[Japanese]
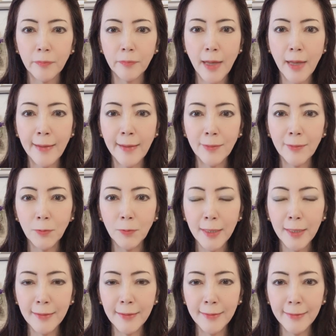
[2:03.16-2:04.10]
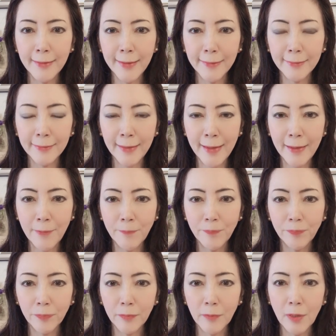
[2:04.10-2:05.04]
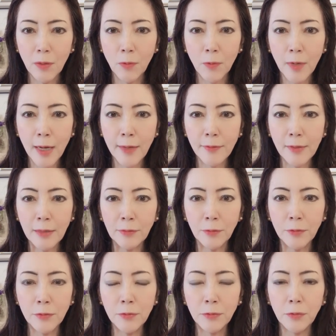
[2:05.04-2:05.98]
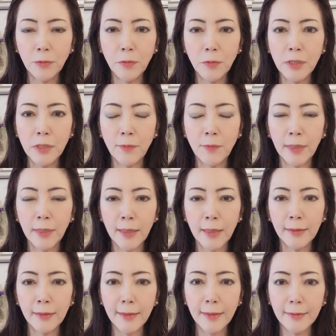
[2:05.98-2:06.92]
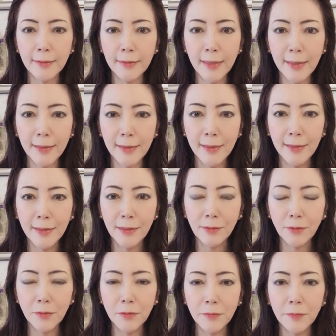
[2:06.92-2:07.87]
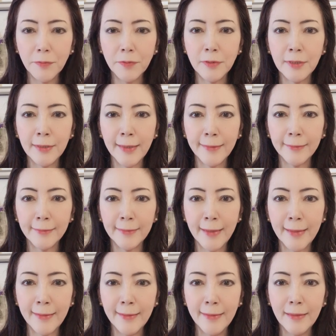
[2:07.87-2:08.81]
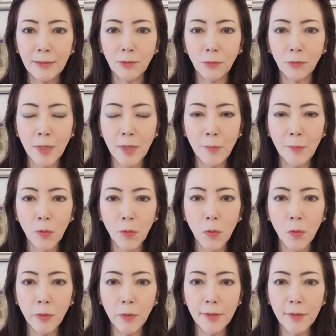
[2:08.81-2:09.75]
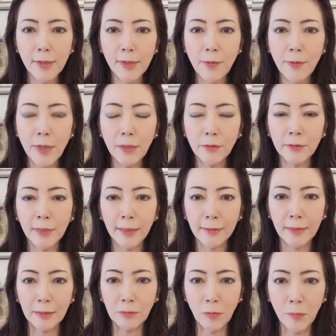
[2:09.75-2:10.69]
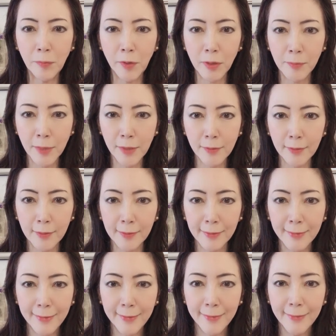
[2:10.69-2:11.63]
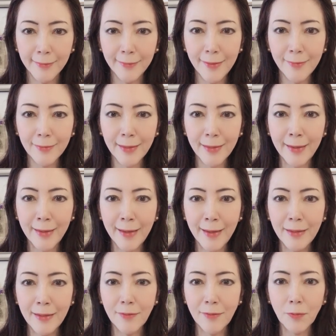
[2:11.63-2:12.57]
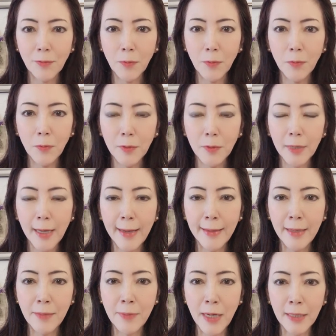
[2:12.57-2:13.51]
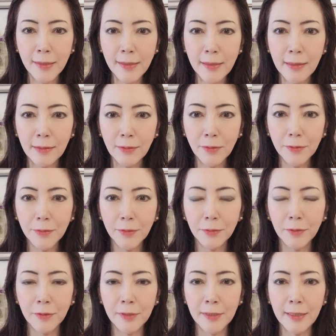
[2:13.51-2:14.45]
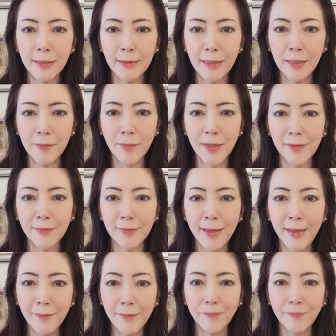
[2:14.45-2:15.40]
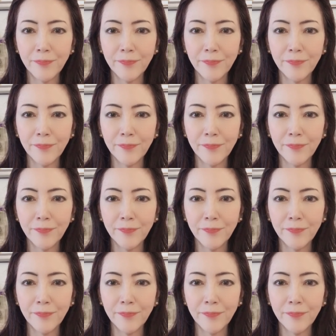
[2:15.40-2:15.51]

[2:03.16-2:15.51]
反抗的になってお母さんの言う通りにはなかなかしないというふうになってとても効率が悪くなったと思いますですからそこを変えればいいということになりますね